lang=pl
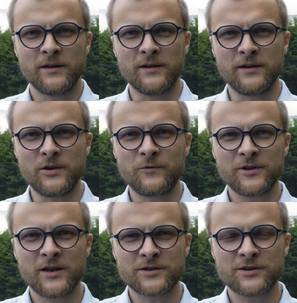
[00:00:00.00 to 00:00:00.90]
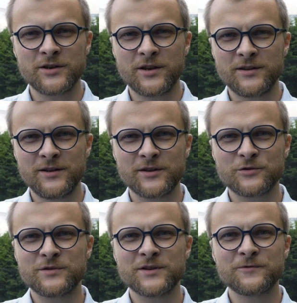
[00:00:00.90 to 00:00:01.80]
Y, I wydarza się, kiedy
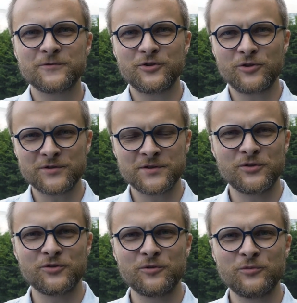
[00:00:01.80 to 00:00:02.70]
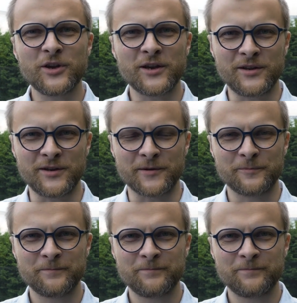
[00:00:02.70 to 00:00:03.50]
Jezus jest w drodze do domu Jaira.